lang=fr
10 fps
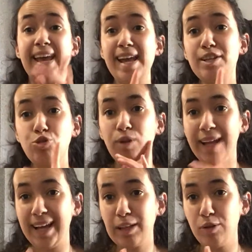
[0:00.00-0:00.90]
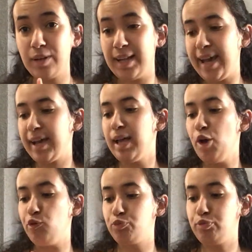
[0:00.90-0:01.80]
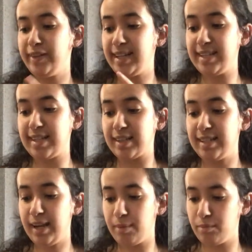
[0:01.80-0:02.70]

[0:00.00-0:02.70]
Et sur la carte Leclerc, vous pouvez télécharger